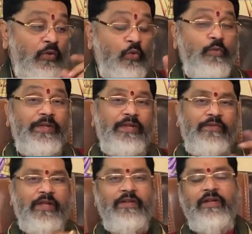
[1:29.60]
గురుమంత్ర
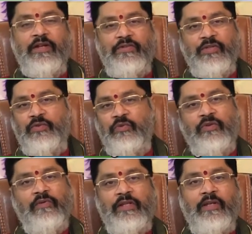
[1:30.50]
సాధనగా
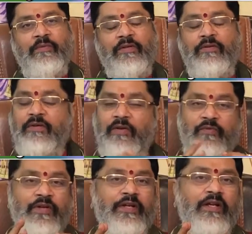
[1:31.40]
చేసుకుంటూ వెళ్తే మాత్రం
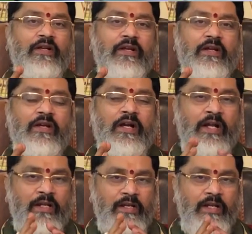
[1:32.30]
డెఫినెట్గా
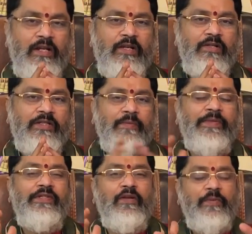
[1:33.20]
అన్ని
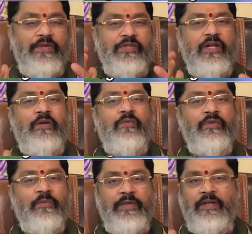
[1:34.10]
సమస్యలు పరిష్కారం
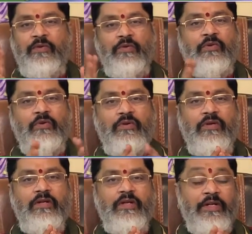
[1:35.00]
అవుతాయి పదిహేను రోజుల్లో
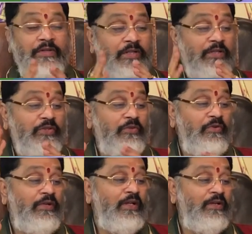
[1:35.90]
ఎందుకంటే
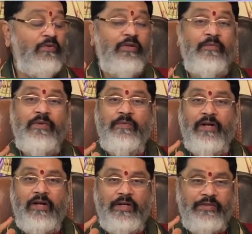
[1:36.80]
చతుర్గ్రహ కూటమి
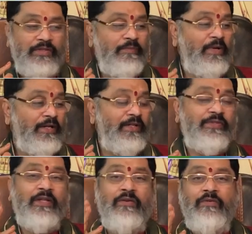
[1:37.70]
అష్ట
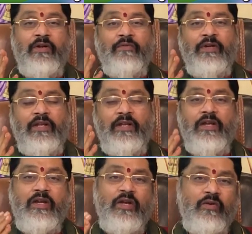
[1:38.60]
భాగ్యస్థానం ఉండడం అండి
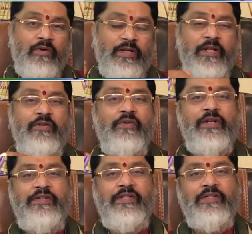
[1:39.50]
ఒక నెగిటివ్
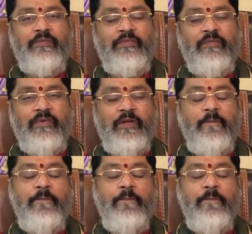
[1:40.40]
ఎనర్జీగా చెప్తామన్నమాట